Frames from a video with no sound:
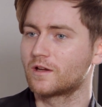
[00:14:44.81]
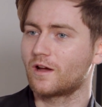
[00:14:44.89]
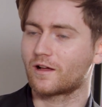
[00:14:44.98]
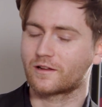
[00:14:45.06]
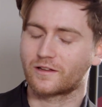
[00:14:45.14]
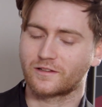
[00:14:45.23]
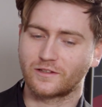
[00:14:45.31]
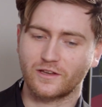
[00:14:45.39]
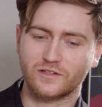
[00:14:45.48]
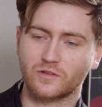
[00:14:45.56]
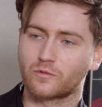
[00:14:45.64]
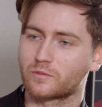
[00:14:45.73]
Ale tak. nie
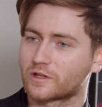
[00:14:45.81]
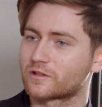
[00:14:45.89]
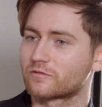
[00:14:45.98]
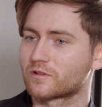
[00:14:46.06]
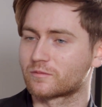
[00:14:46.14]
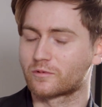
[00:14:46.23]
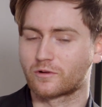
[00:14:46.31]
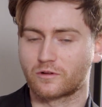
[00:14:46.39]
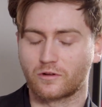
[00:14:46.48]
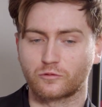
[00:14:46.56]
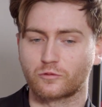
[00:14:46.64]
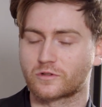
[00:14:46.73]
jestem obiektywny,
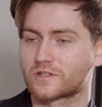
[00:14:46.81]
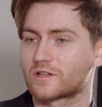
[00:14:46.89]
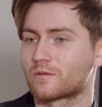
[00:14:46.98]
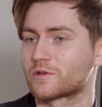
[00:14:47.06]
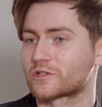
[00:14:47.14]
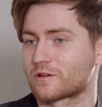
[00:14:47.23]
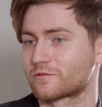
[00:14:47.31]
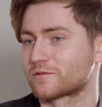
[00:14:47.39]
bo od urodzenia mieszkam